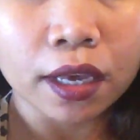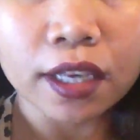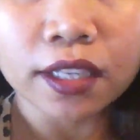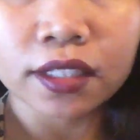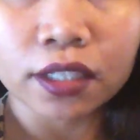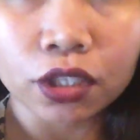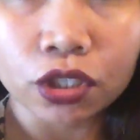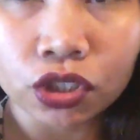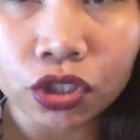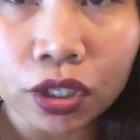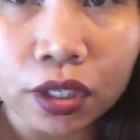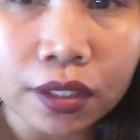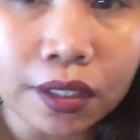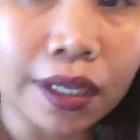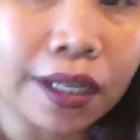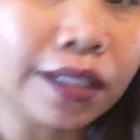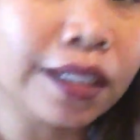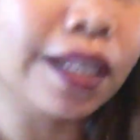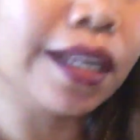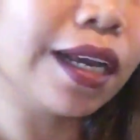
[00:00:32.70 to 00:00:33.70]
ECG
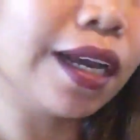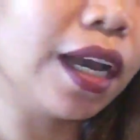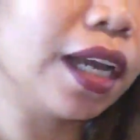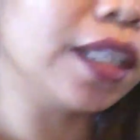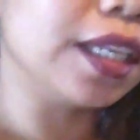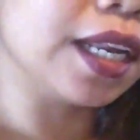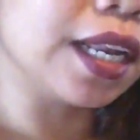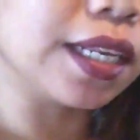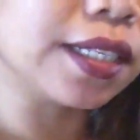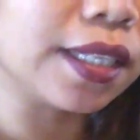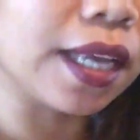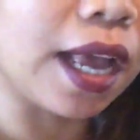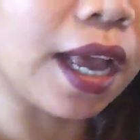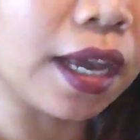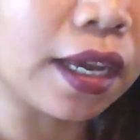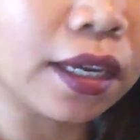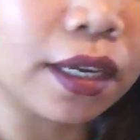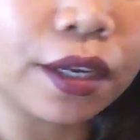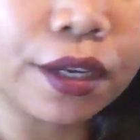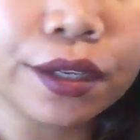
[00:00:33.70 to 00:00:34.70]
na nilagay nila
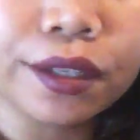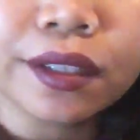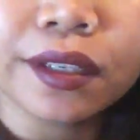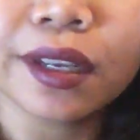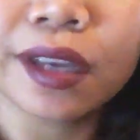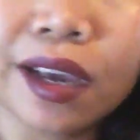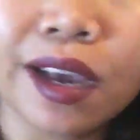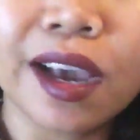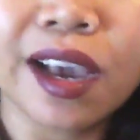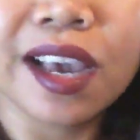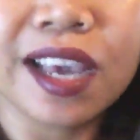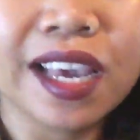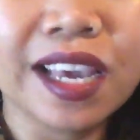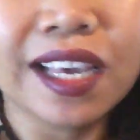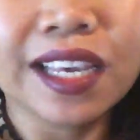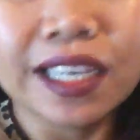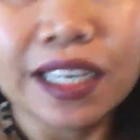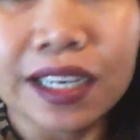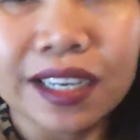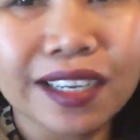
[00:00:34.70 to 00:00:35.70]
sa akin
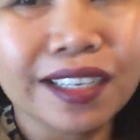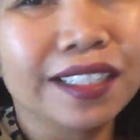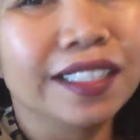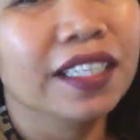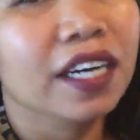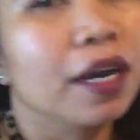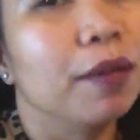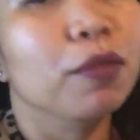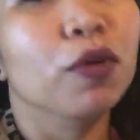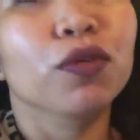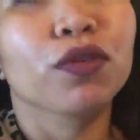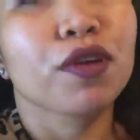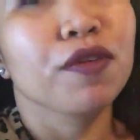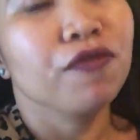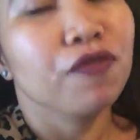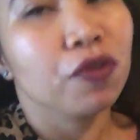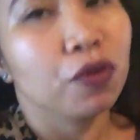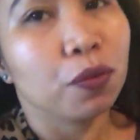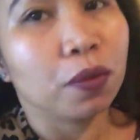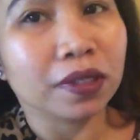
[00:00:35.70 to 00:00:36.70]
ha, I'm
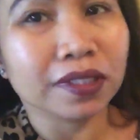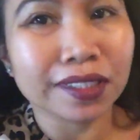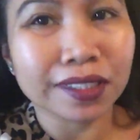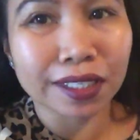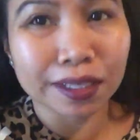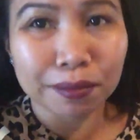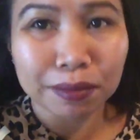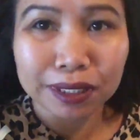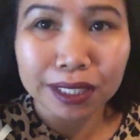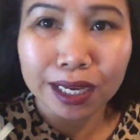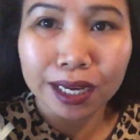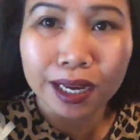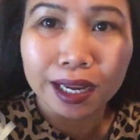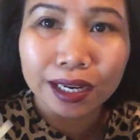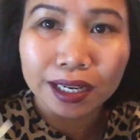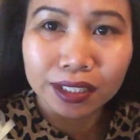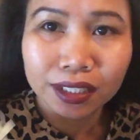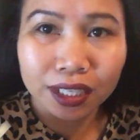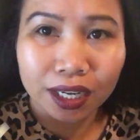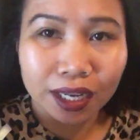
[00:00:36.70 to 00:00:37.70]
looking forward na
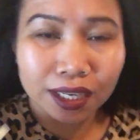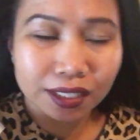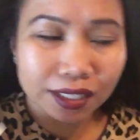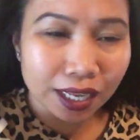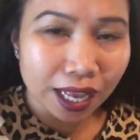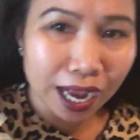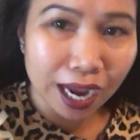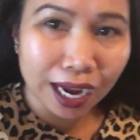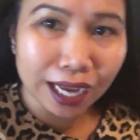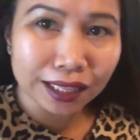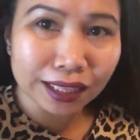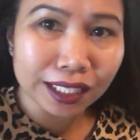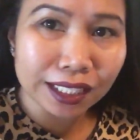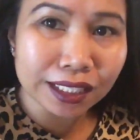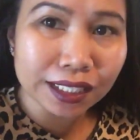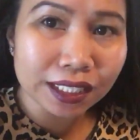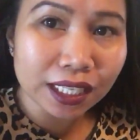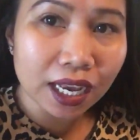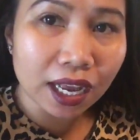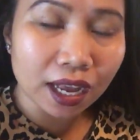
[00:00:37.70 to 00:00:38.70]
matanggal na siya kasi ang
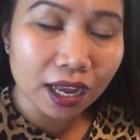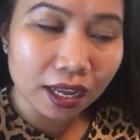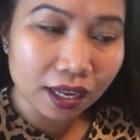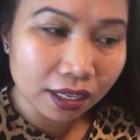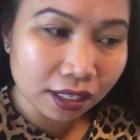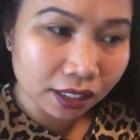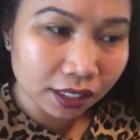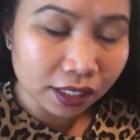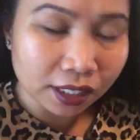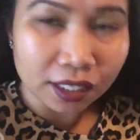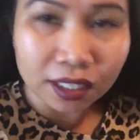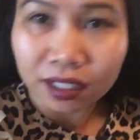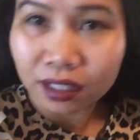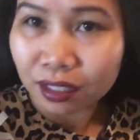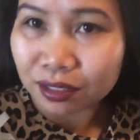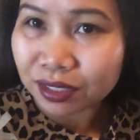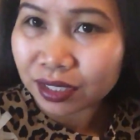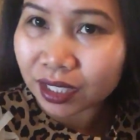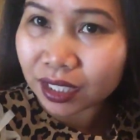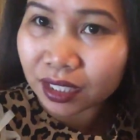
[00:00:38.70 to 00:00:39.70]
katin niya.
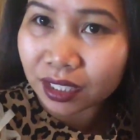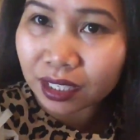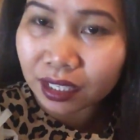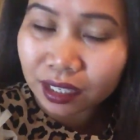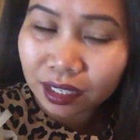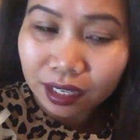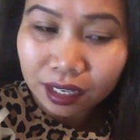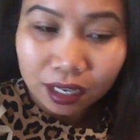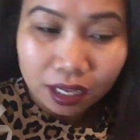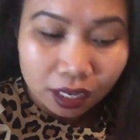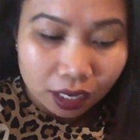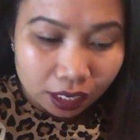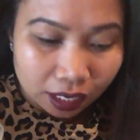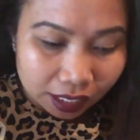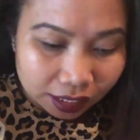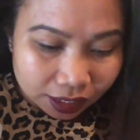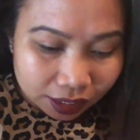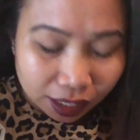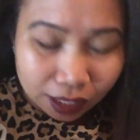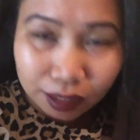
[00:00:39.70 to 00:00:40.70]
Tapos in the,
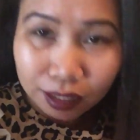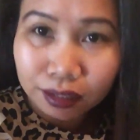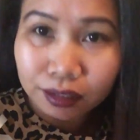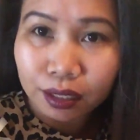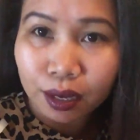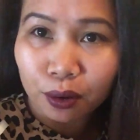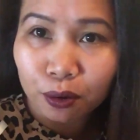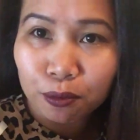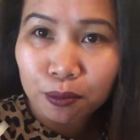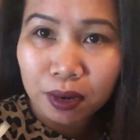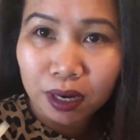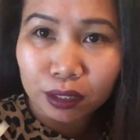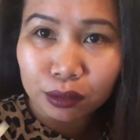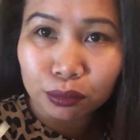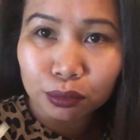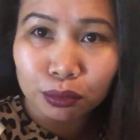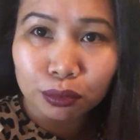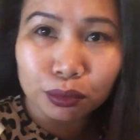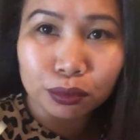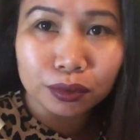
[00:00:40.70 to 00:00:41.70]
last night hindi ako
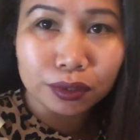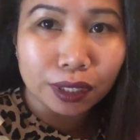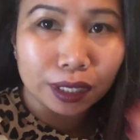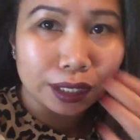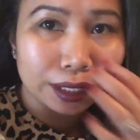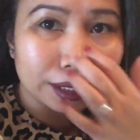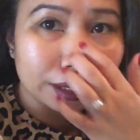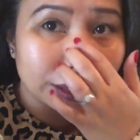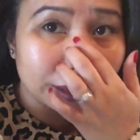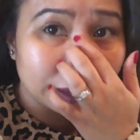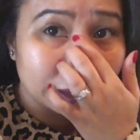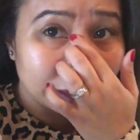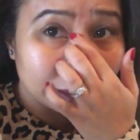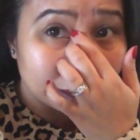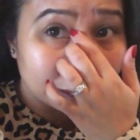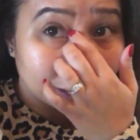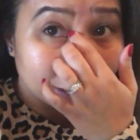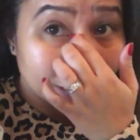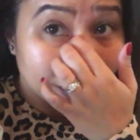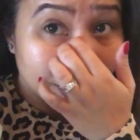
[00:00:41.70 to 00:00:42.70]
makatulog ng
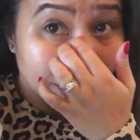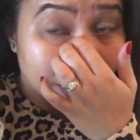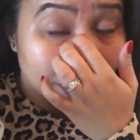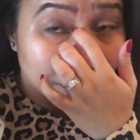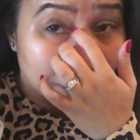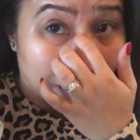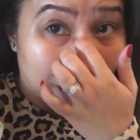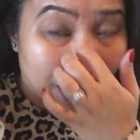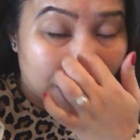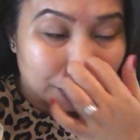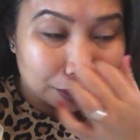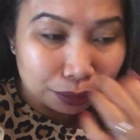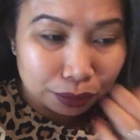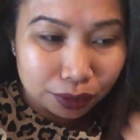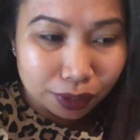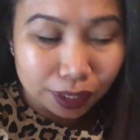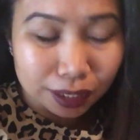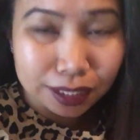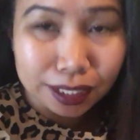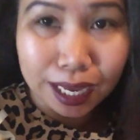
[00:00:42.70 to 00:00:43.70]

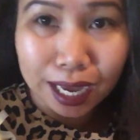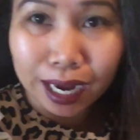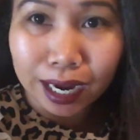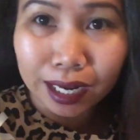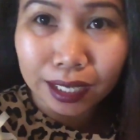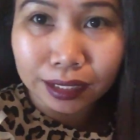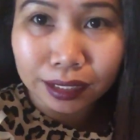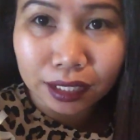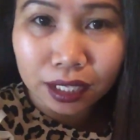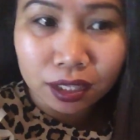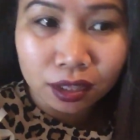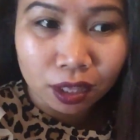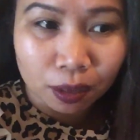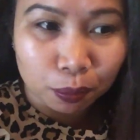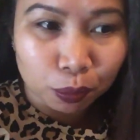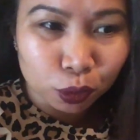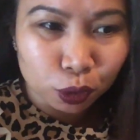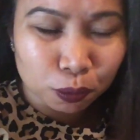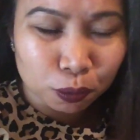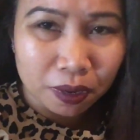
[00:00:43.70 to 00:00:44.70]
maayos kasi ang kati
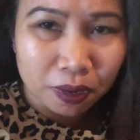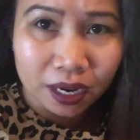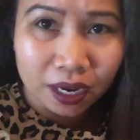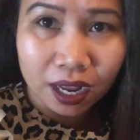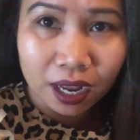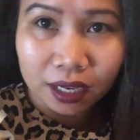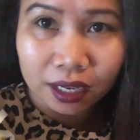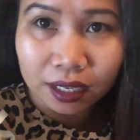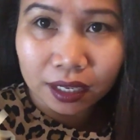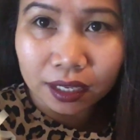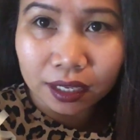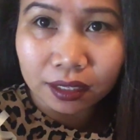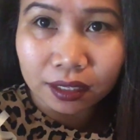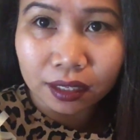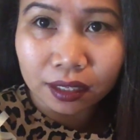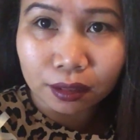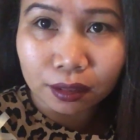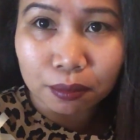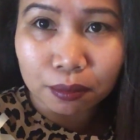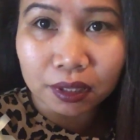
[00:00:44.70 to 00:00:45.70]
tapos parang ang init.